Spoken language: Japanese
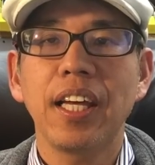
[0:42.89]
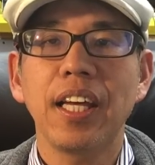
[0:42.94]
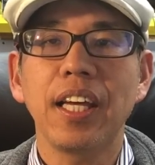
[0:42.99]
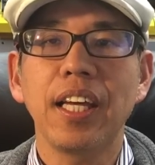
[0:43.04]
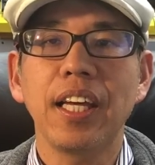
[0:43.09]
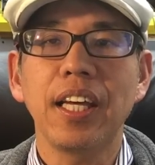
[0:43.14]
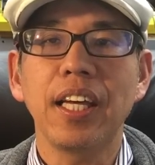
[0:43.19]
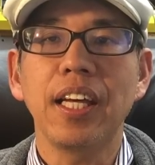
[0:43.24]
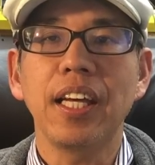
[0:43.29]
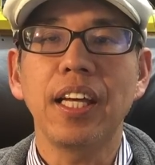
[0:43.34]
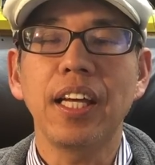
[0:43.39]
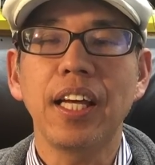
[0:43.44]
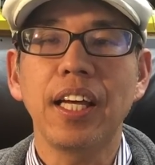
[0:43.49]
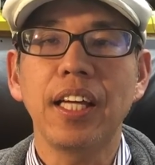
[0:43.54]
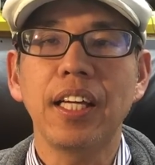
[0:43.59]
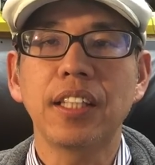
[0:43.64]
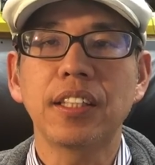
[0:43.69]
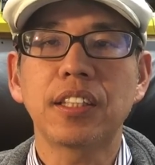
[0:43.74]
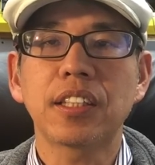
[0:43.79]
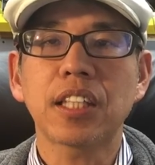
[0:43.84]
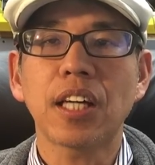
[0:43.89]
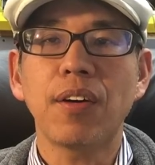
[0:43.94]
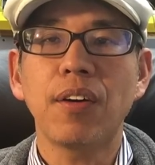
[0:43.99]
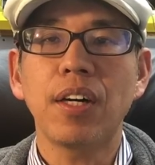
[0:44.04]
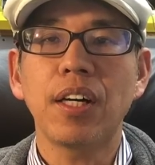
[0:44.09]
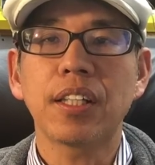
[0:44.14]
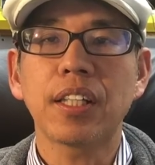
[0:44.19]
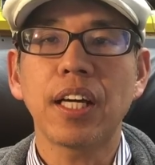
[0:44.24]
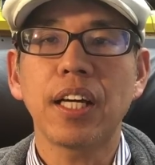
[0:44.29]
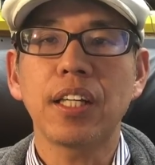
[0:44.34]
え使
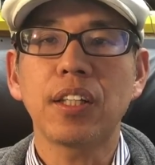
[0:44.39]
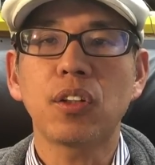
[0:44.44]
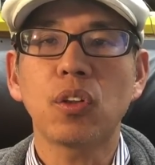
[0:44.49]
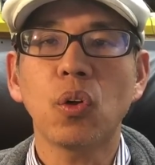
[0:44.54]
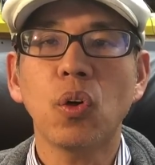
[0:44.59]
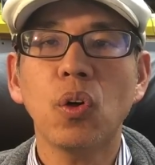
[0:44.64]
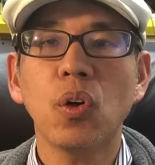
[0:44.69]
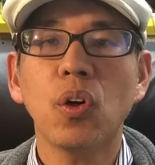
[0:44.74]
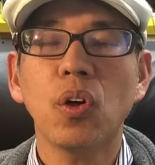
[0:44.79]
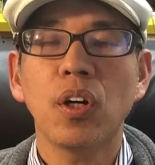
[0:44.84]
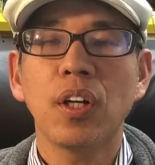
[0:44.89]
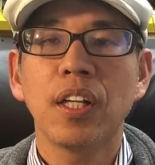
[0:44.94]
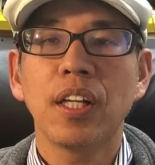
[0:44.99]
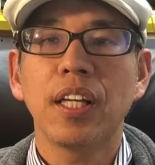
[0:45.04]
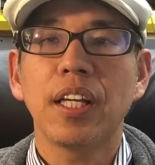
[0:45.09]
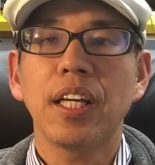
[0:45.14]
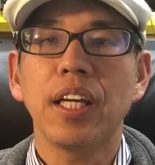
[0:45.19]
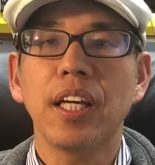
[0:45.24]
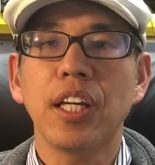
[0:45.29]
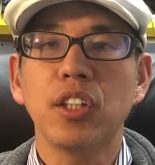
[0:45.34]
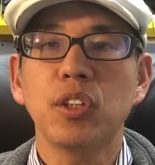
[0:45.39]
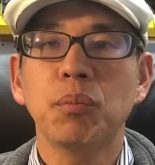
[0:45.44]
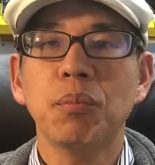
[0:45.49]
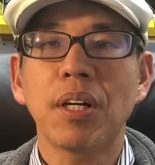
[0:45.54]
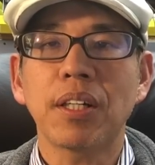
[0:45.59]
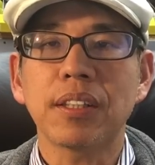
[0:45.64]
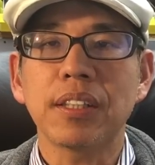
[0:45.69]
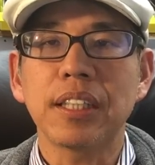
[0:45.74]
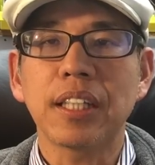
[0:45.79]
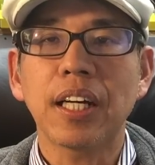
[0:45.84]
わないと、えう
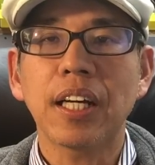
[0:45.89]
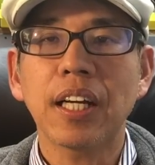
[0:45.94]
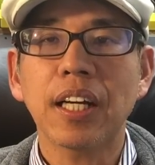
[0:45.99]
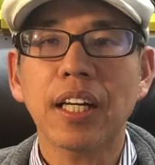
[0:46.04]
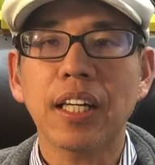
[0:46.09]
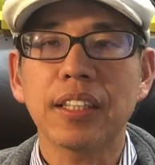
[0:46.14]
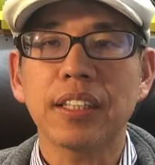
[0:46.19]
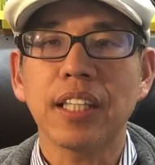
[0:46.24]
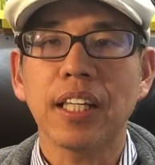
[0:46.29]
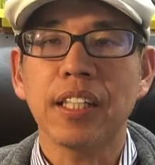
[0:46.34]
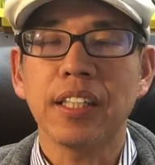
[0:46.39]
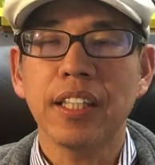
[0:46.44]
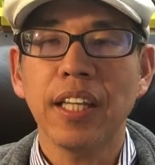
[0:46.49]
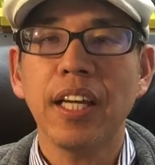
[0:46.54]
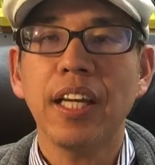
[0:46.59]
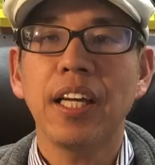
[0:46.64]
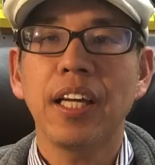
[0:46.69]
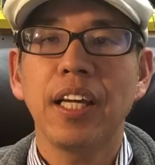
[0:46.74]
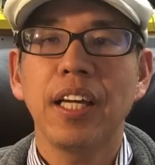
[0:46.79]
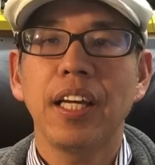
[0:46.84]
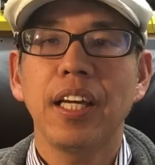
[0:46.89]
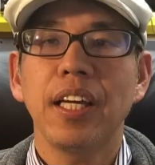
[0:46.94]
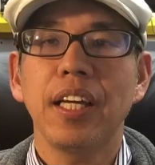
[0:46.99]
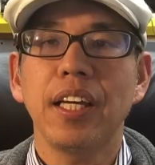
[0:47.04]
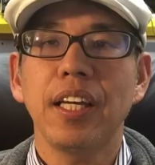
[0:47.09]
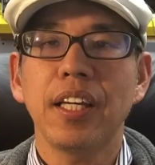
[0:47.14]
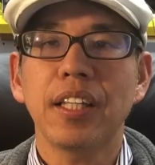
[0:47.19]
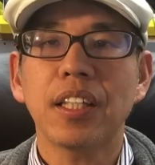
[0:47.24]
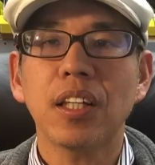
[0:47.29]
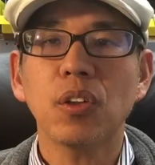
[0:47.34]
まくいかなかったりね
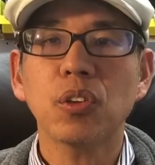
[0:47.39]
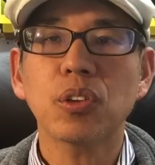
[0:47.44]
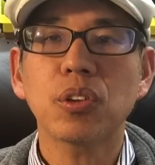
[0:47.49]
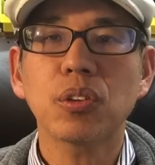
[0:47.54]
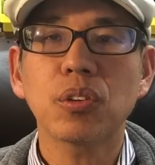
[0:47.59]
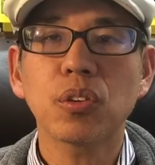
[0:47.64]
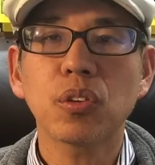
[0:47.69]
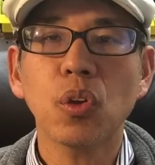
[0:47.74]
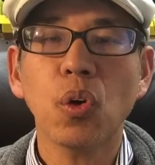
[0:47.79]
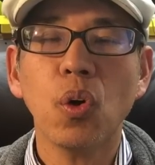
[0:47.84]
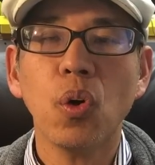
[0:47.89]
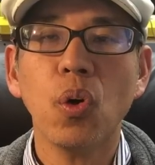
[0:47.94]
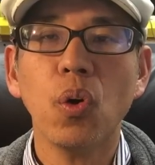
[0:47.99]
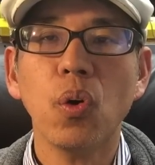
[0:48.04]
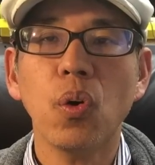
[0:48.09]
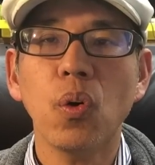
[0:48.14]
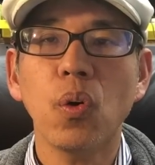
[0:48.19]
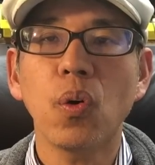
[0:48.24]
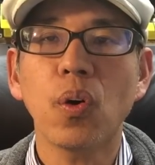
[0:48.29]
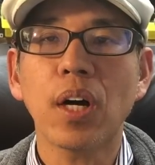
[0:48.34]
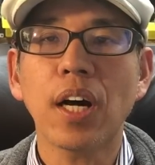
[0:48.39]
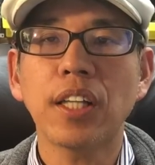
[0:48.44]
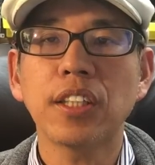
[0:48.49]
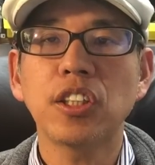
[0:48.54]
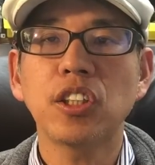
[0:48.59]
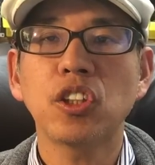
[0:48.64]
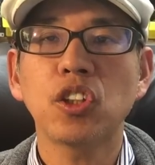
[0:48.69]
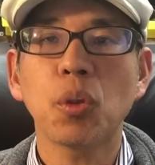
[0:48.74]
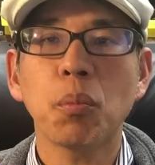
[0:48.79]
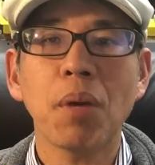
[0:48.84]
下手をすると
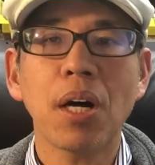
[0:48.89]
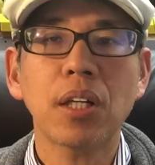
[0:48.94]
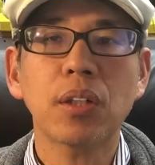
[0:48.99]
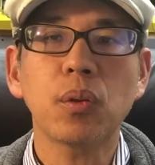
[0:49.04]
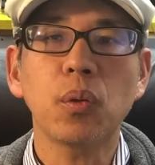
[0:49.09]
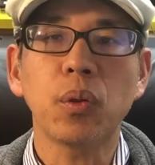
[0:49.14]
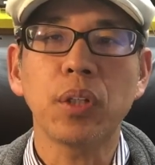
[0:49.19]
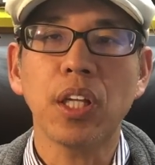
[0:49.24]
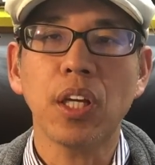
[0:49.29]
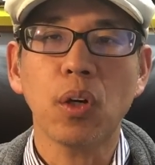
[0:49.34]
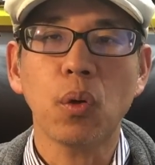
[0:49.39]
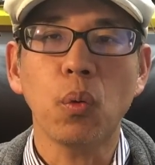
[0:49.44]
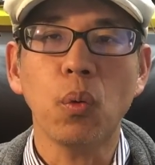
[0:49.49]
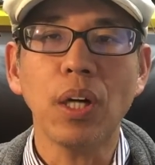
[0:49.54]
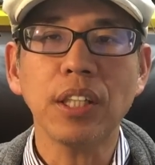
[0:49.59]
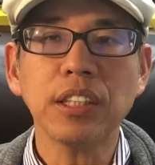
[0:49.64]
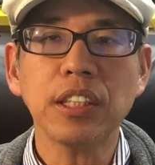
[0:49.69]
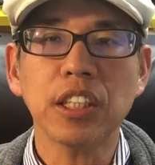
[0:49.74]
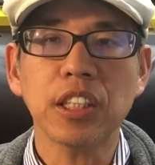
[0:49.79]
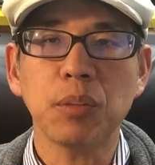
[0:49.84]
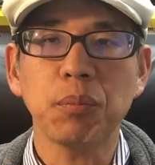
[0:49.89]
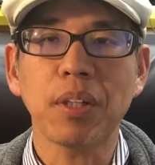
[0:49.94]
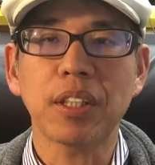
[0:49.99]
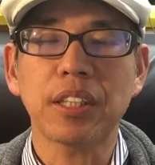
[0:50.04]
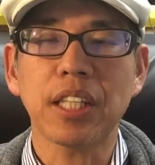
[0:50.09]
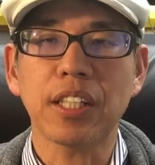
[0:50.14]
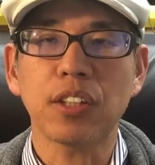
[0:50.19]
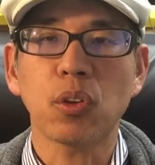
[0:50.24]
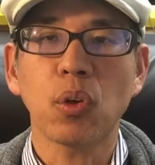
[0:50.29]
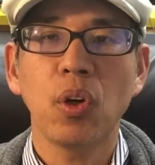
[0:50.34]
肝心の Mac をね壊してしまっ
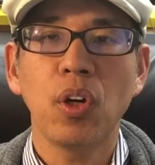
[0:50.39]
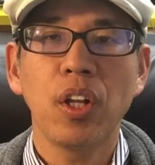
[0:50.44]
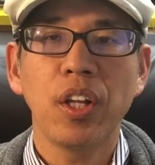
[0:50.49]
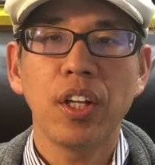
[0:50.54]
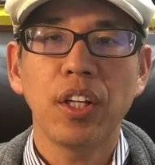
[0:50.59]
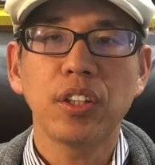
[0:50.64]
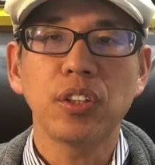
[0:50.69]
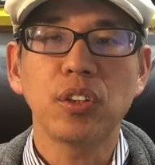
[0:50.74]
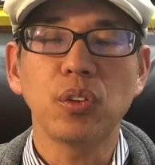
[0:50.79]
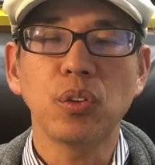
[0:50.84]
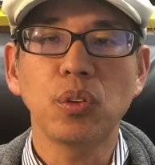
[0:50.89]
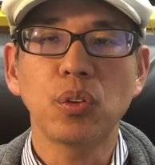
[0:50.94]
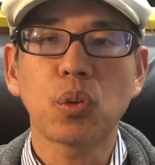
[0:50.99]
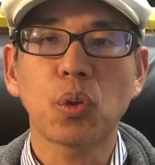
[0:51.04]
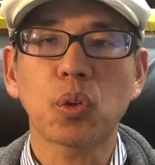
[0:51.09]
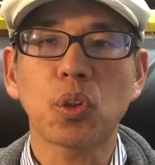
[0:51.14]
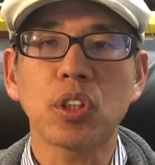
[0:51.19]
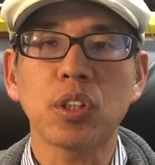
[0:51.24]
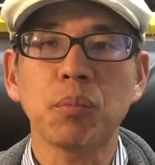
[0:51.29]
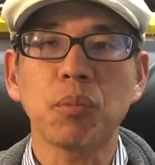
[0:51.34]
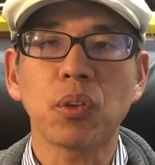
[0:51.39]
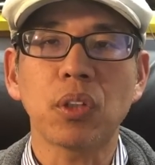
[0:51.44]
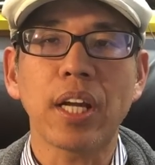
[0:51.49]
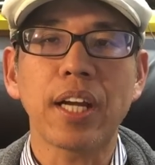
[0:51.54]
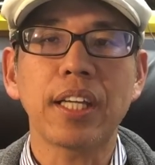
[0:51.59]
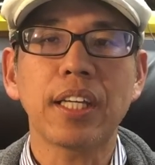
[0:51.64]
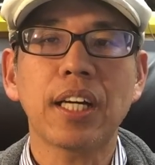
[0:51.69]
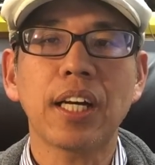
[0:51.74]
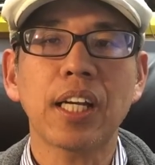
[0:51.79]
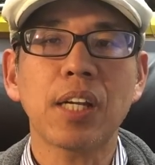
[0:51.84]
たりということにもな
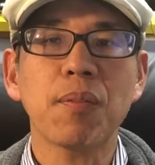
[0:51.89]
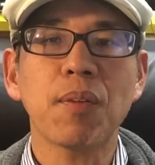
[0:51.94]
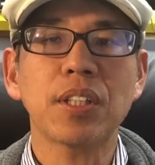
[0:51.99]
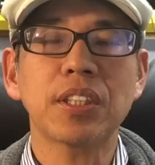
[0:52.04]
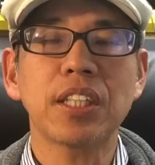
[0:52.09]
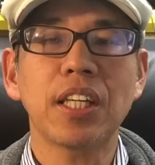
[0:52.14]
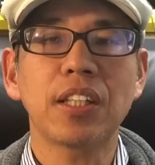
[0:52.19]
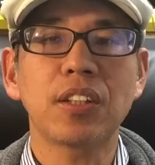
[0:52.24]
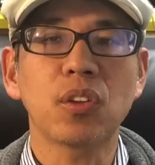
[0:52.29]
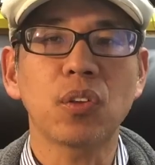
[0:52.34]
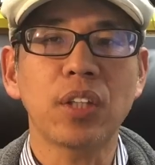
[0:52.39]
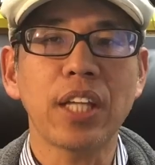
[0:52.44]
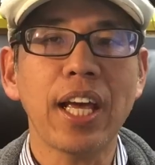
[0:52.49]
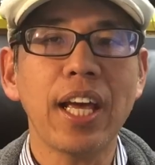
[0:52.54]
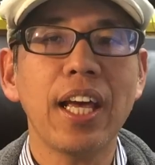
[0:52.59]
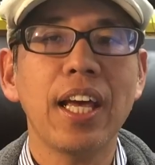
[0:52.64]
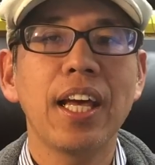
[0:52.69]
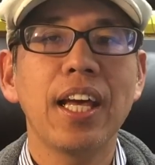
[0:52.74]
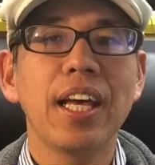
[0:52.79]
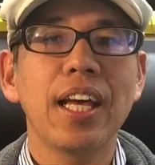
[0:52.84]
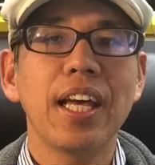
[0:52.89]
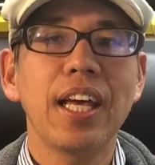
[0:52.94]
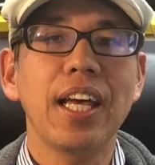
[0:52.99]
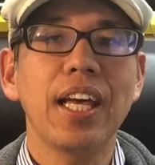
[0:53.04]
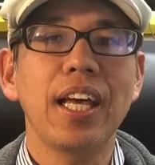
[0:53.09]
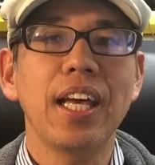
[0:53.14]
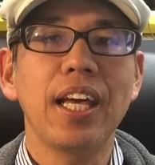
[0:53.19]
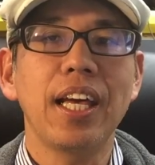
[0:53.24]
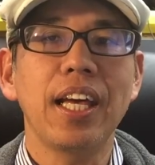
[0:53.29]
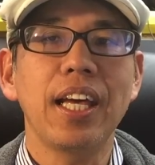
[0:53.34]
りかねませんので、
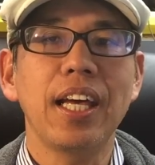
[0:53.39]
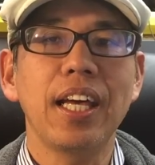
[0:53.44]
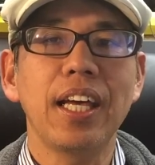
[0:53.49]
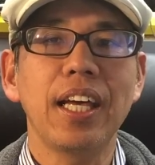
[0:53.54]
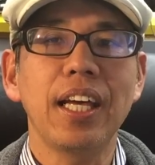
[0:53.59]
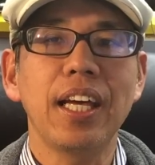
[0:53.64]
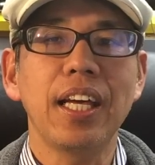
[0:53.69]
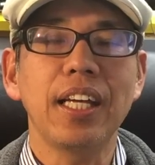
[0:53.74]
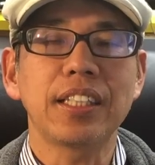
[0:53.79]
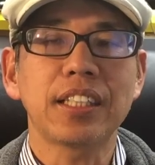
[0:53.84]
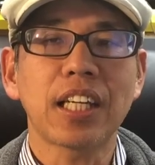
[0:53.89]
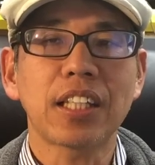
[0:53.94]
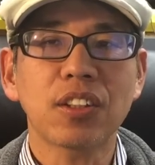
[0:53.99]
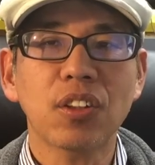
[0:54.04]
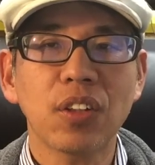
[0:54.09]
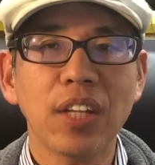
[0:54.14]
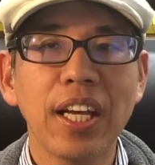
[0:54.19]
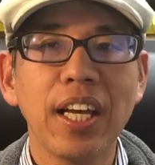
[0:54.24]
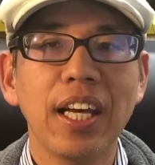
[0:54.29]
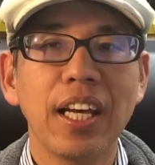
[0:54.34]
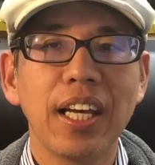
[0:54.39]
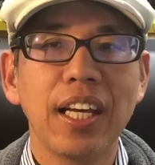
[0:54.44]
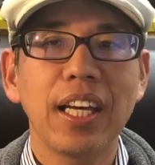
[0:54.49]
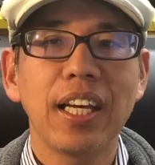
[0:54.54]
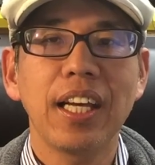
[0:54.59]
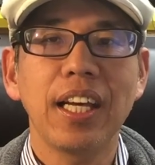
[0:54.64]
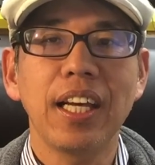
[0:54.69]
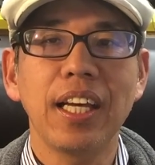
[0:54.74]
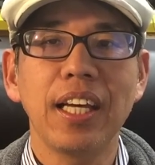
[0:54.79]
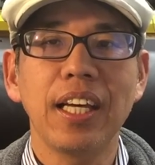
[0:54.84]
えちゃんとね、
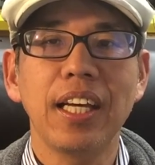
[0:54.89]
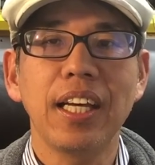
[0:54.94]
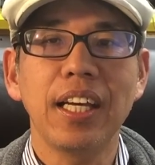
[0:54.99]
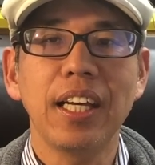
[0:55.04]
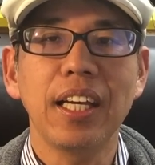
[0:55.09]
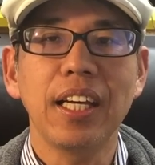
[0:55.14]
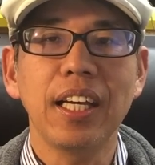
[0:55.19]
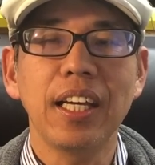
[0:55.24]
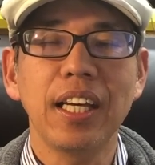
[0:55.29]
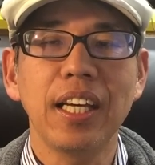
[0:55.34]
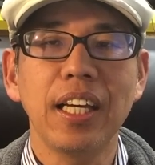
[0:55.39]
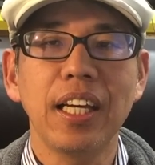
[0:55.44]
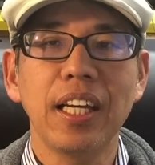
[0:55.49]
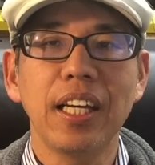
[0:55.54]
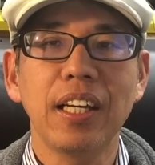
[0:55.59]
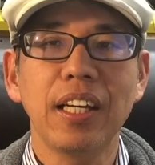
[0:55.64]
え